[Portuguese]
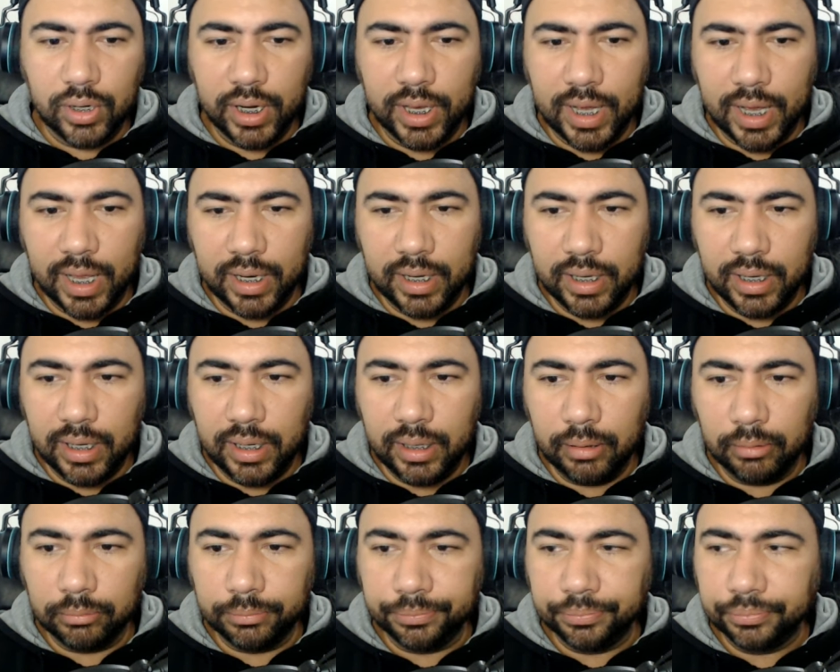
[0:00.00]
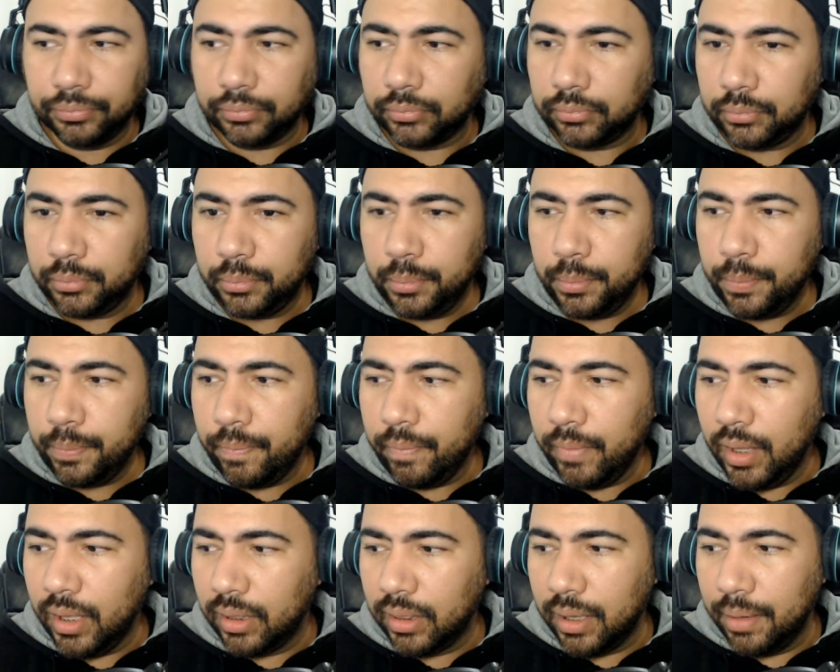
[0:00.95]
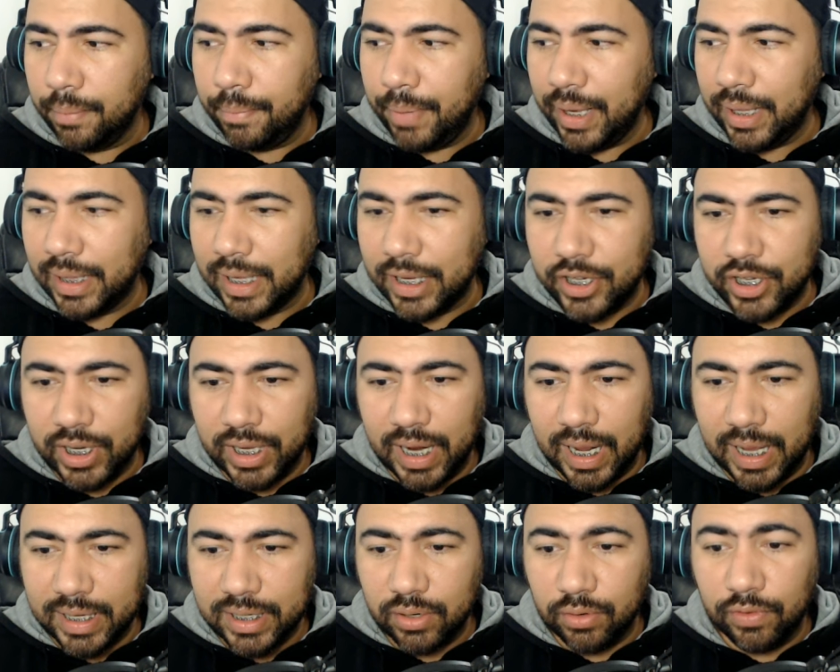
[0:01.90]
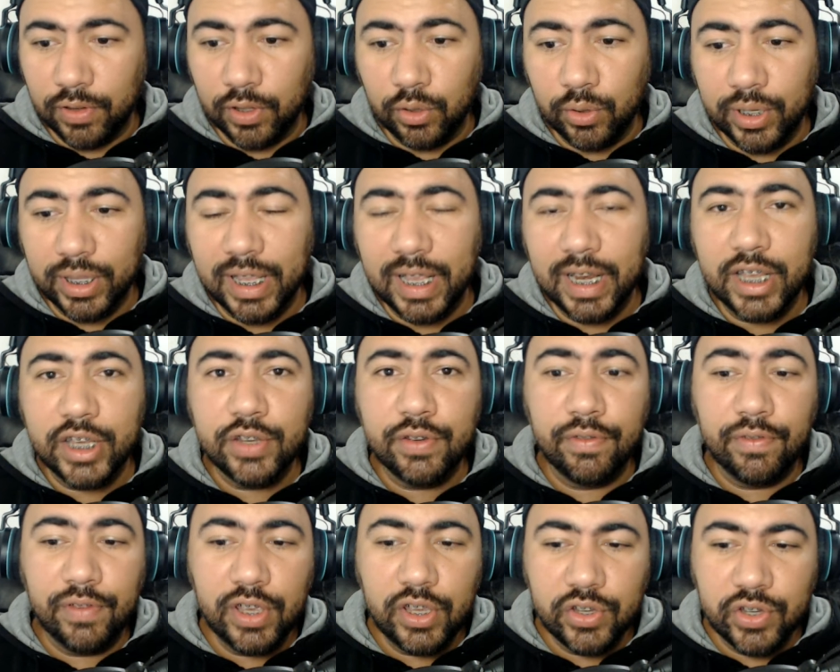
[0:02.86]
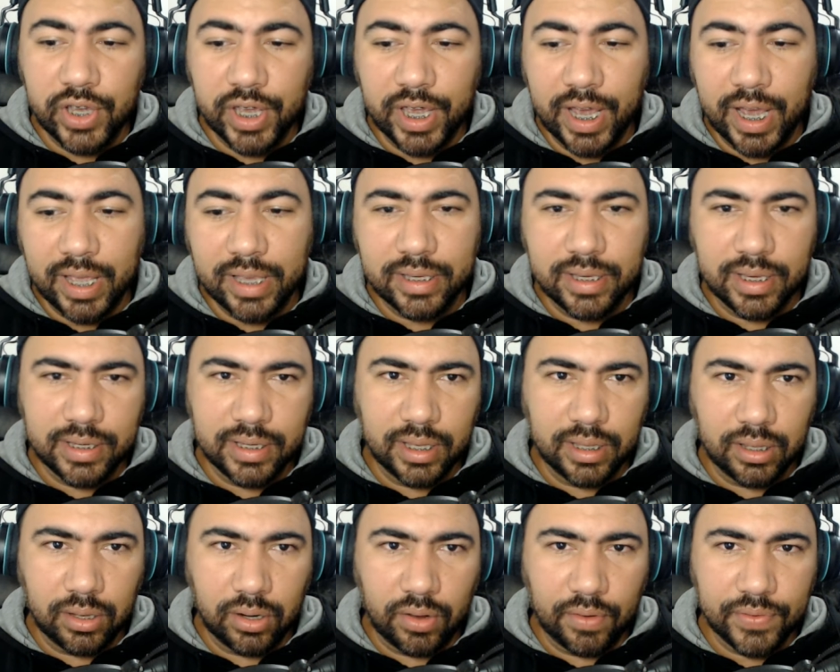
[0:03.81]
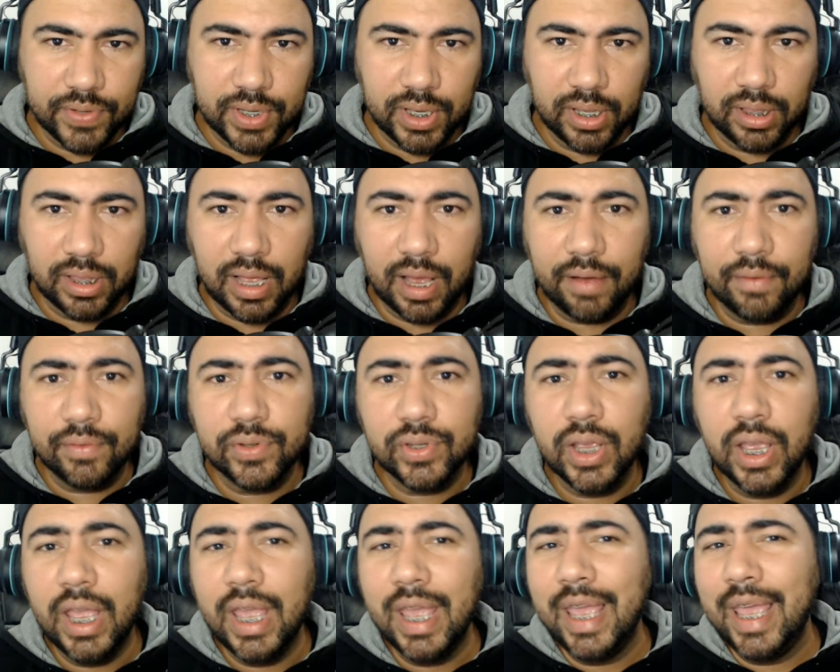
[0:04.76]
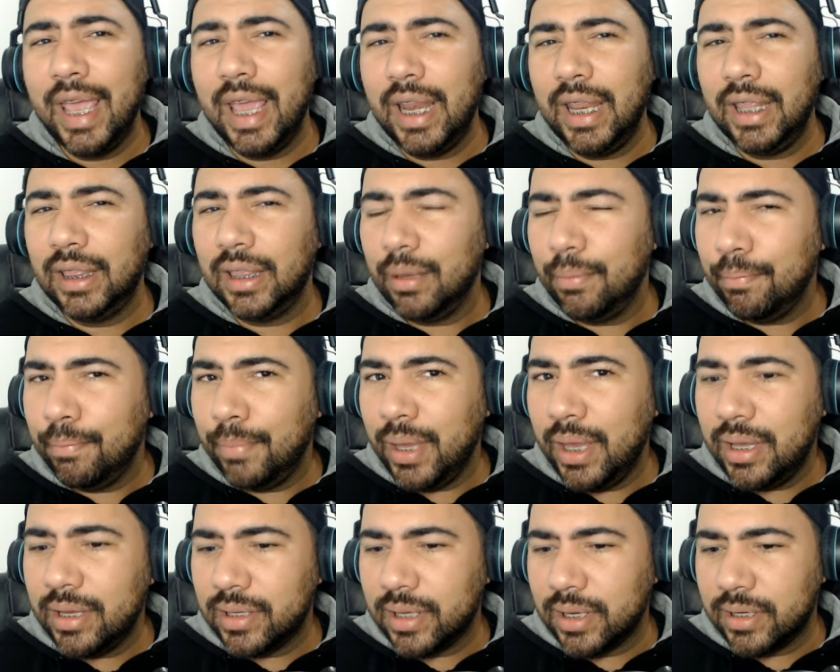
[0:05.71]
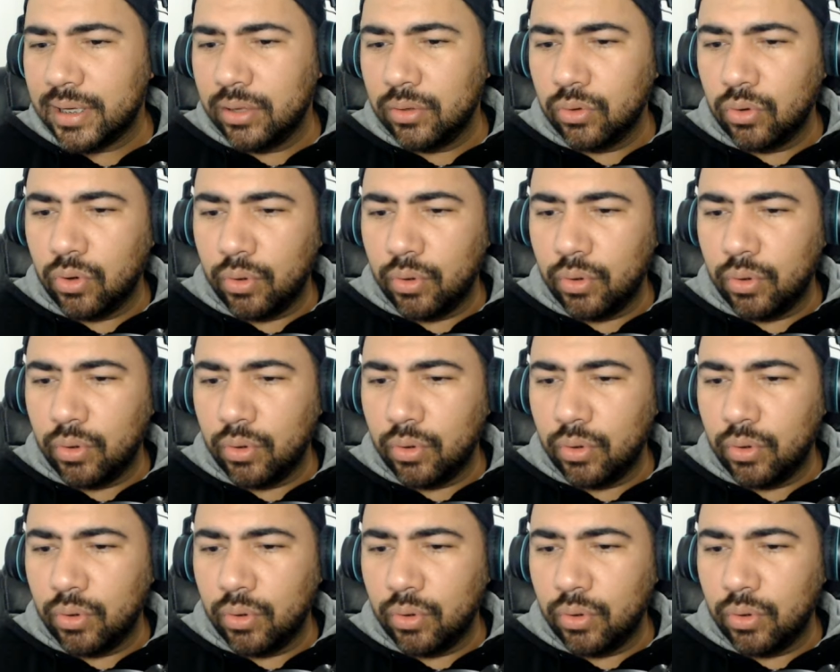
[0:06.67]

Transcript: clicar nele. Também tá de graça, o valor dele é de R$ 20,69. Ele também está sendo